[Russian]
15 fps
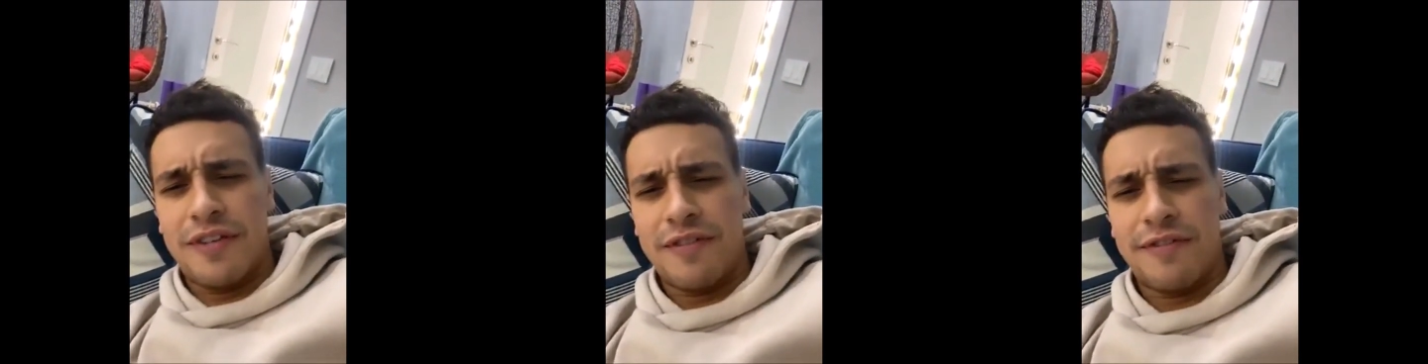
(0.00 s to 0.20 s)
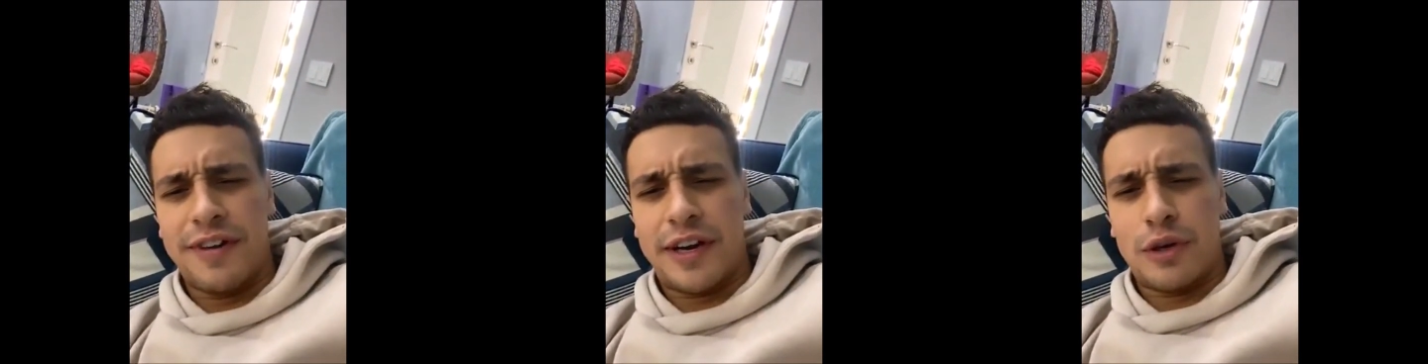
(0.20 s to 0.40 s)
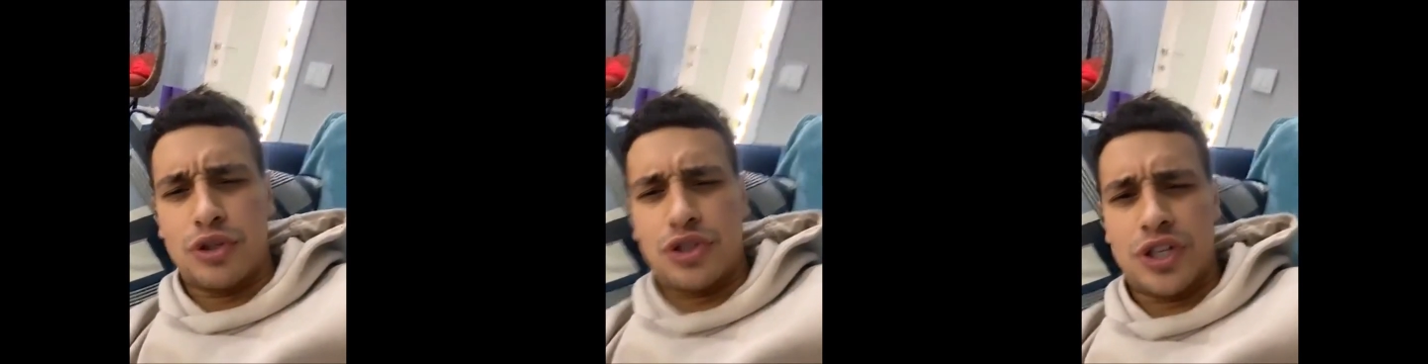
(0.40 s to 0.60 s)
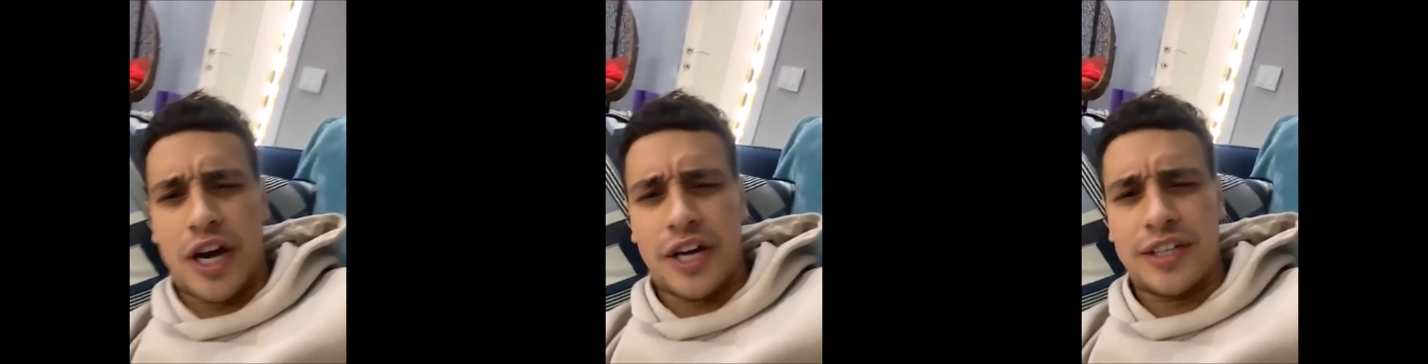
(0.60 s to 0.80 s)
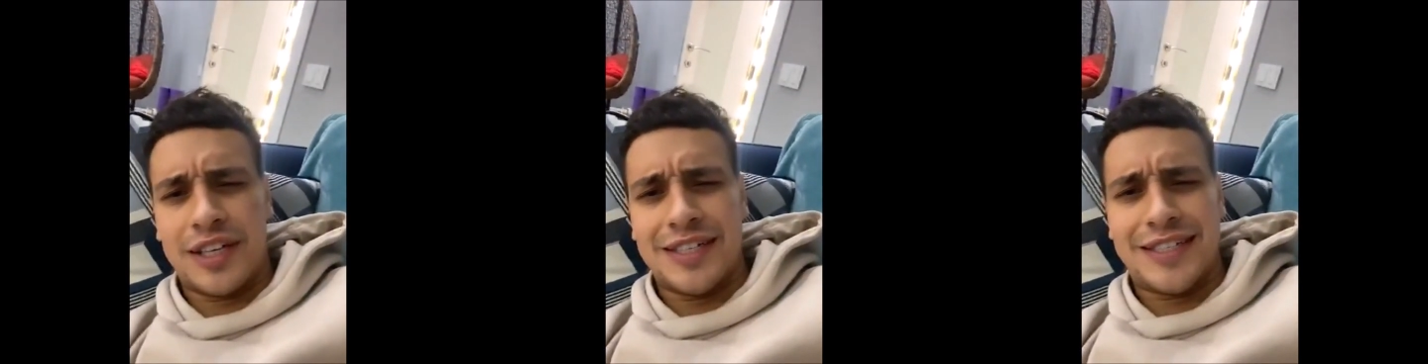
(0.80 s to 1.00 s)

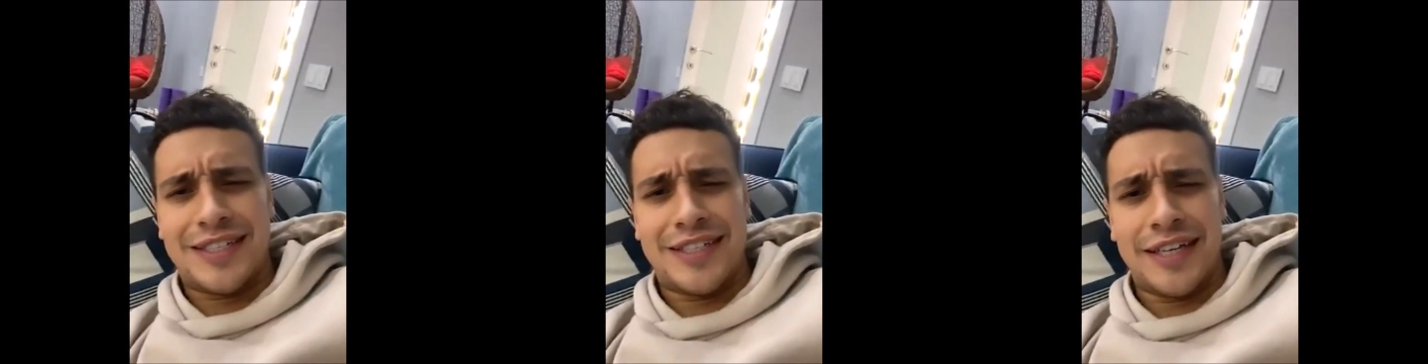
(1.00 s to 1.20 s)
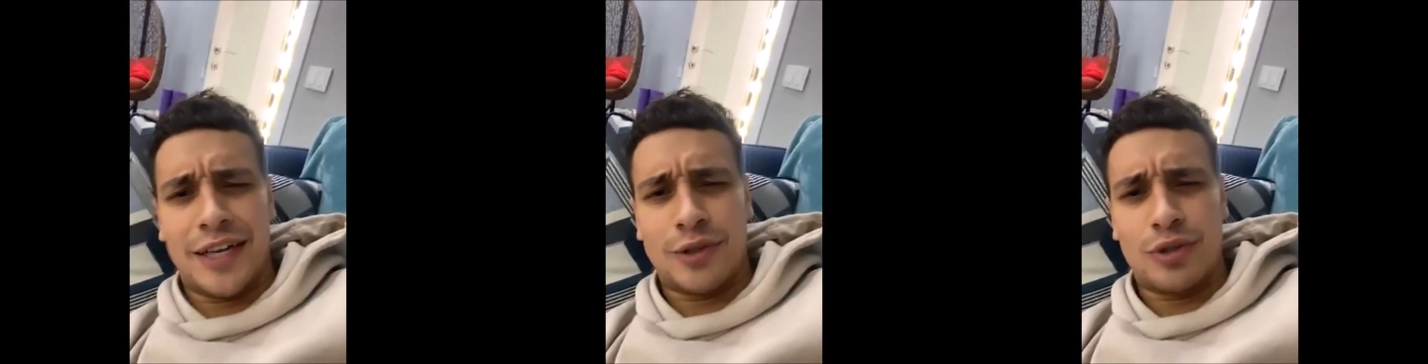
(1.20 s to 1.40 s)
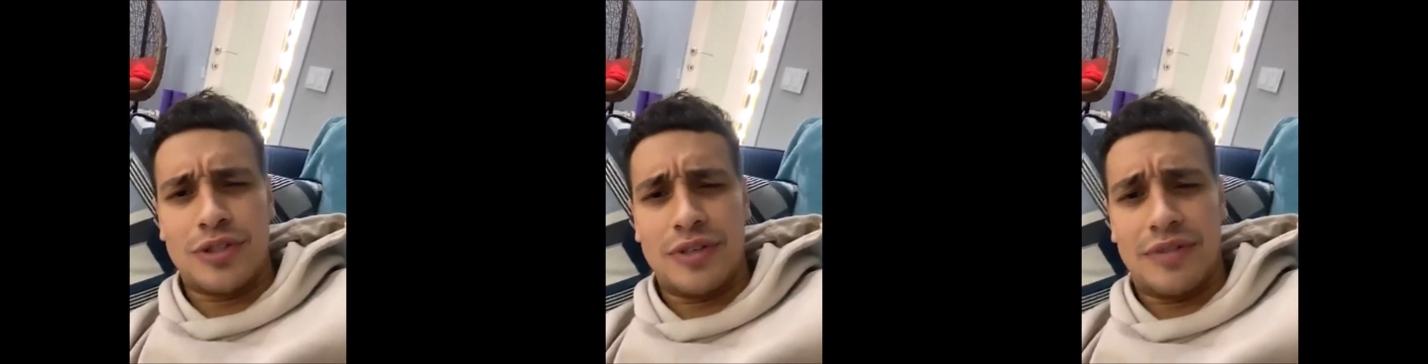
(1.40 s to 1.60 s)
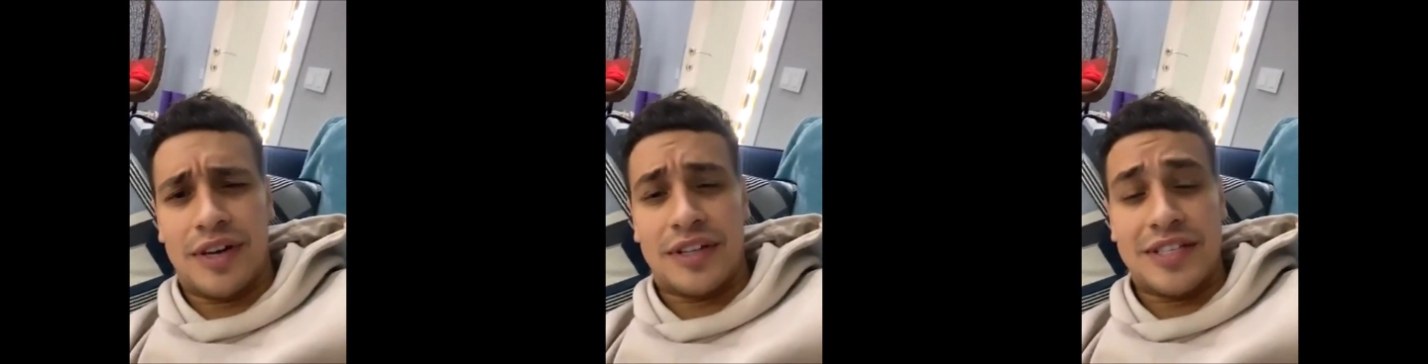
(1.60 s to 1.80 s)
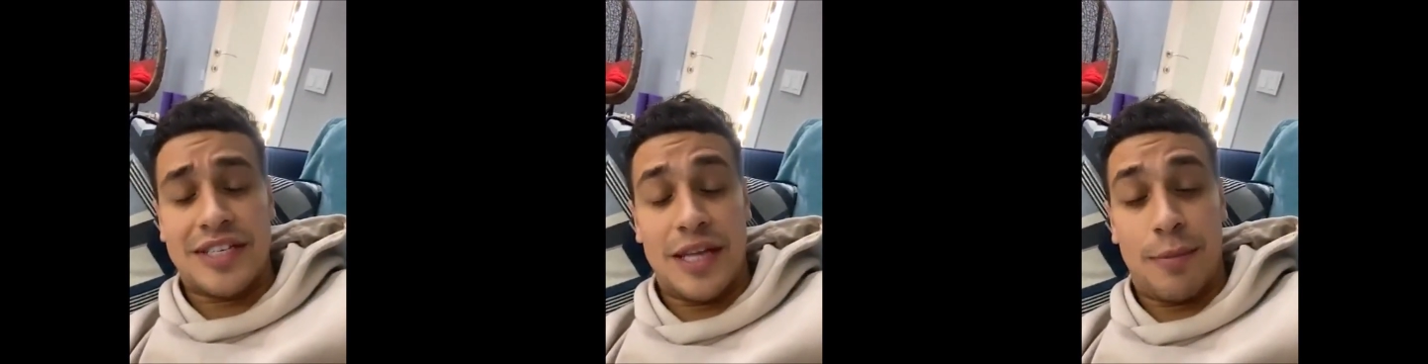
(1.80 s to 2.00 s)
выключатель, стену,
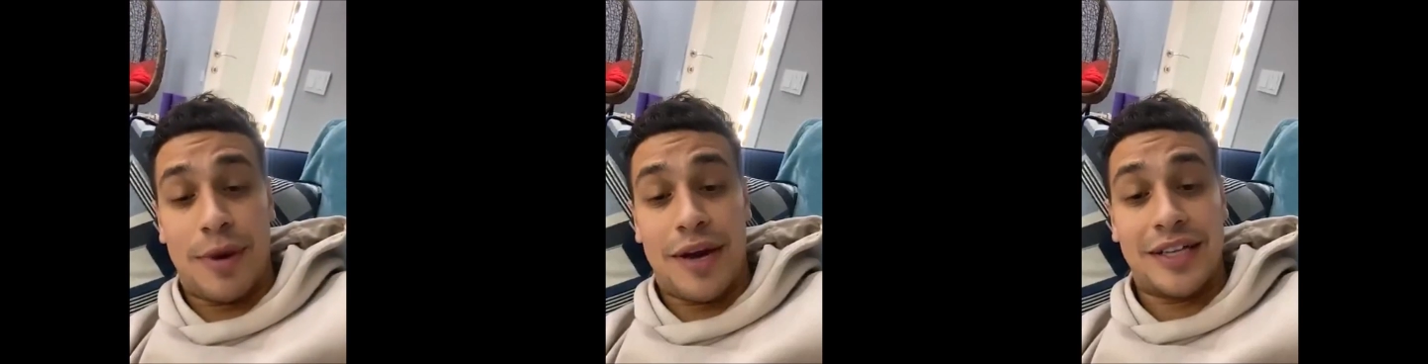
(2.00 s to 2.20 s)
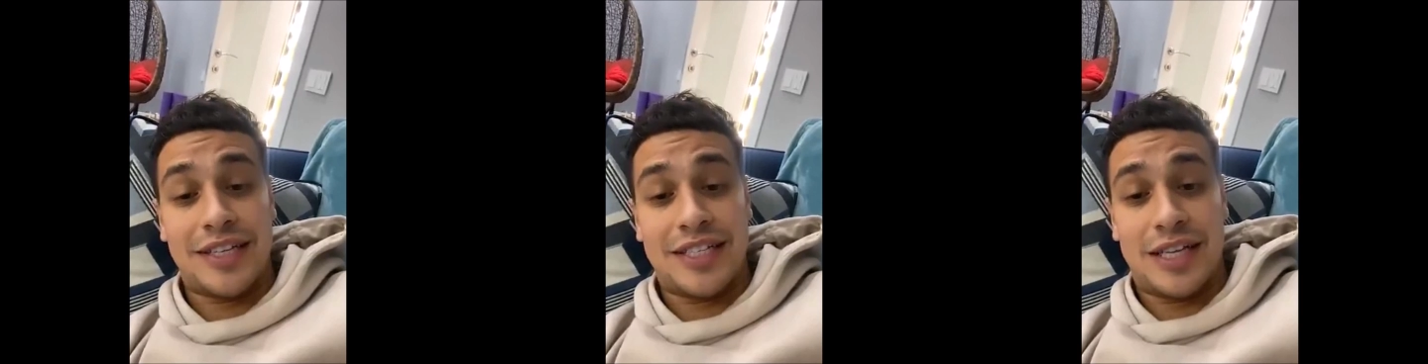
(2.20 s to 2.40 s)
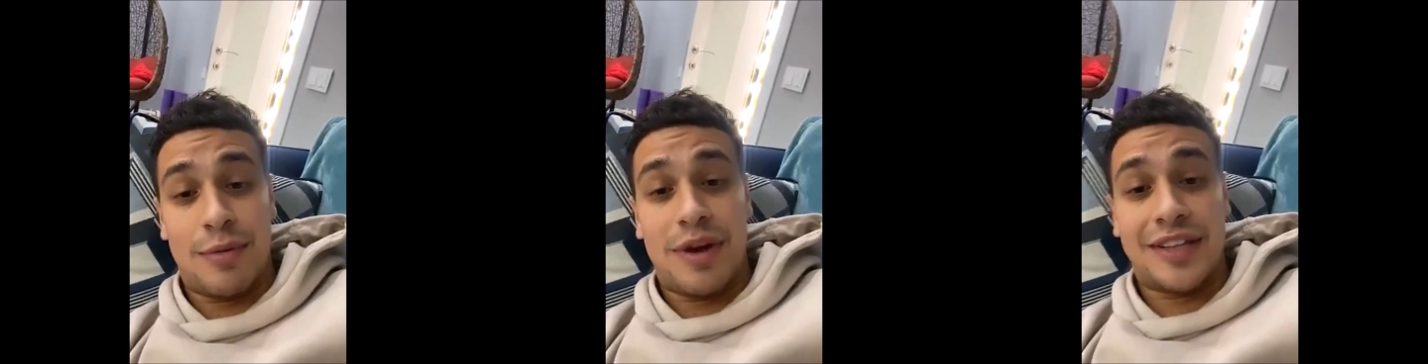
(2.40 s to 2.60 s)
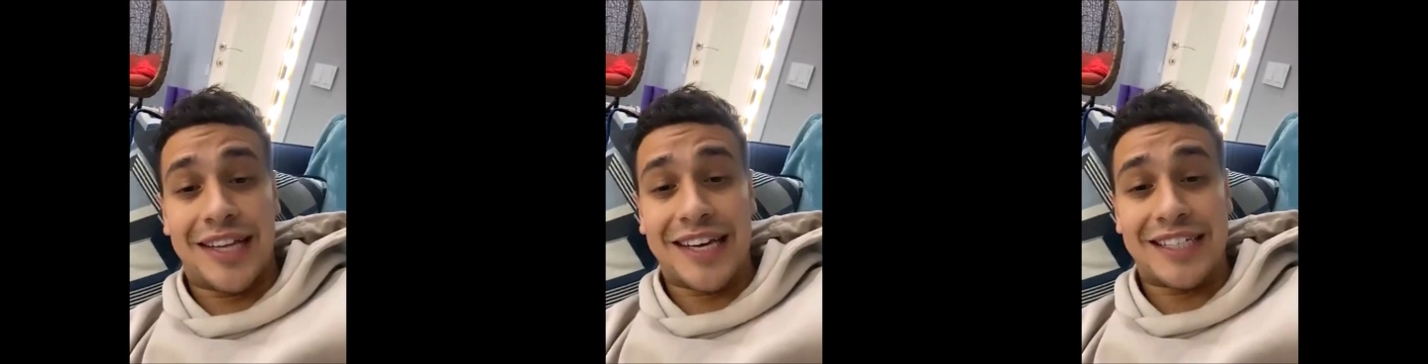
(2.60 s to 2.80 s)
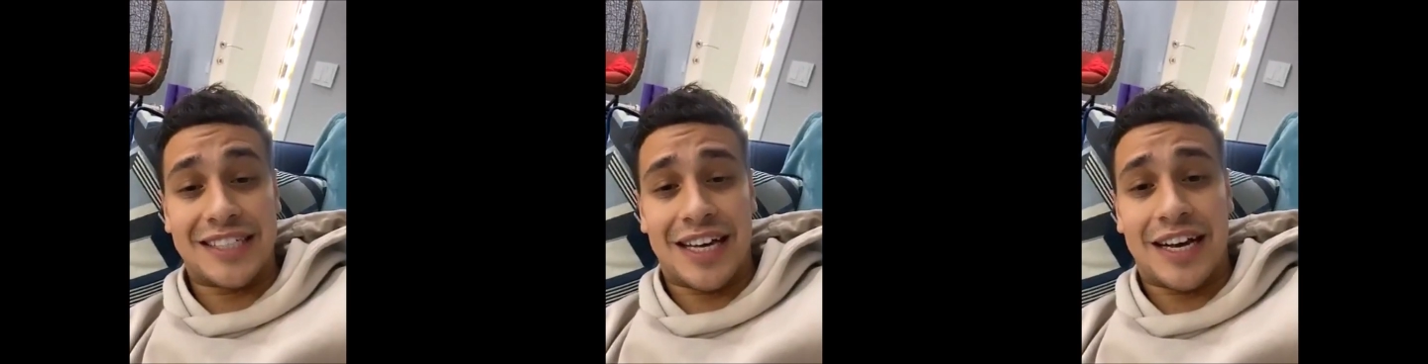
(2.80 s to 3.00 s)
диван, снимайте себя
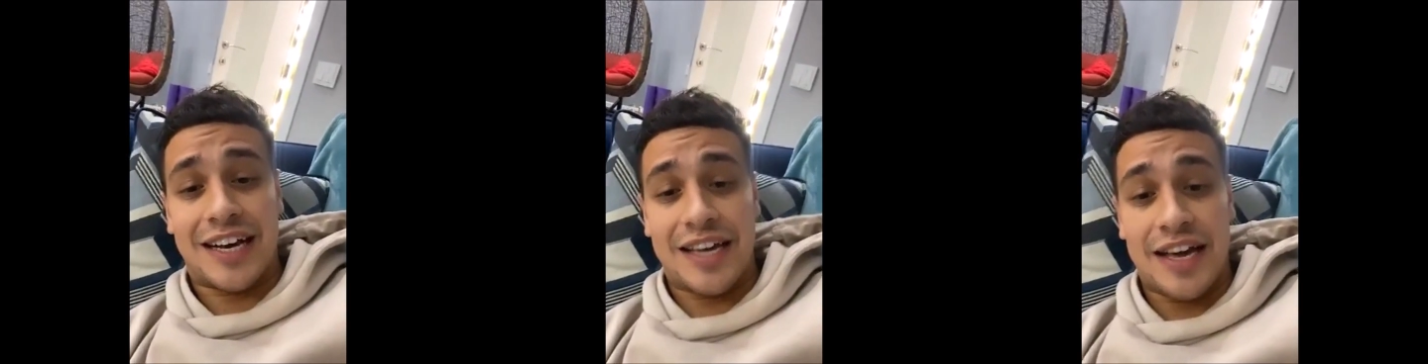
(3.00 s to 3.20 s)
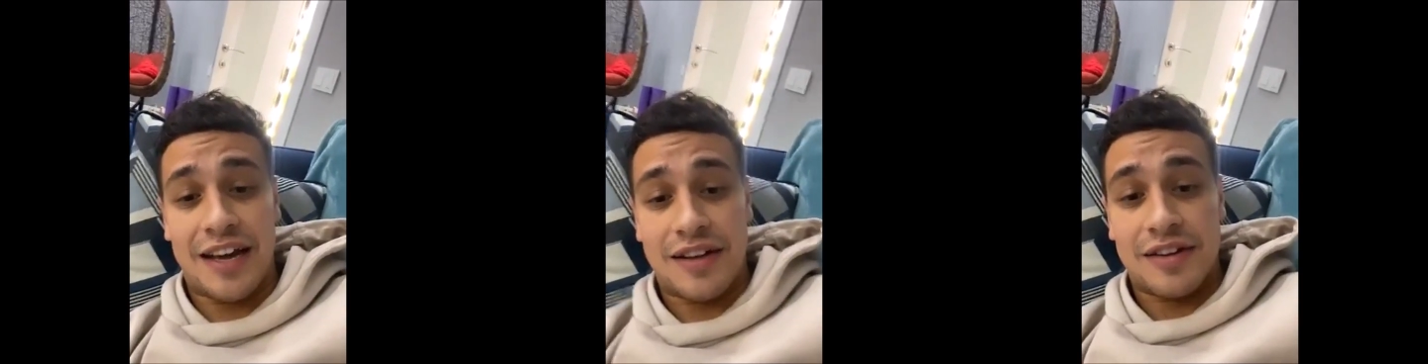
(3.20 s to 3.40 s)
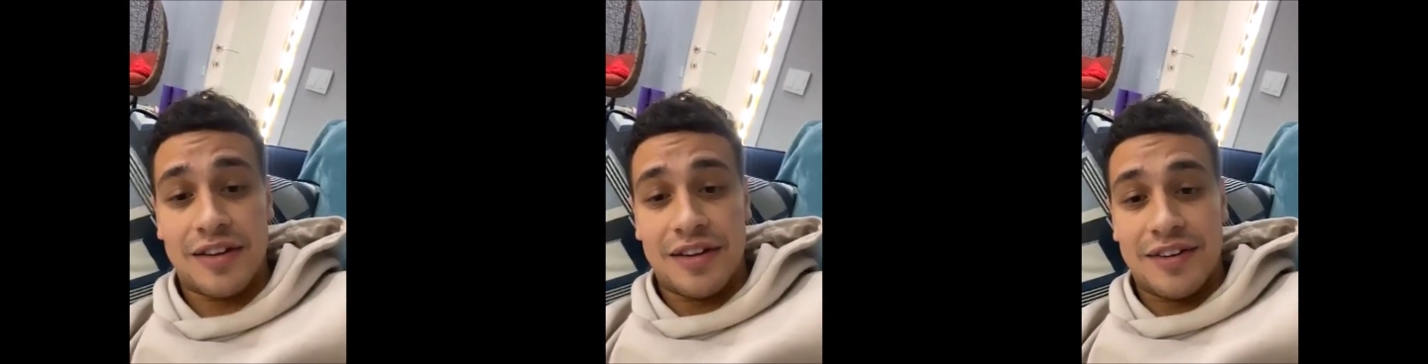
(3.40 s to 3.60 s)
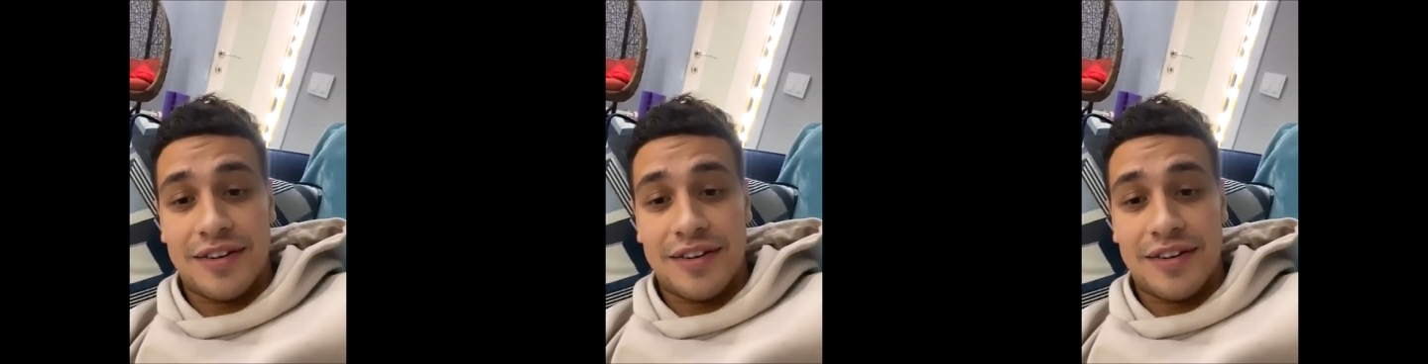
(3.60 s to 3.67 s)
так же, как и я.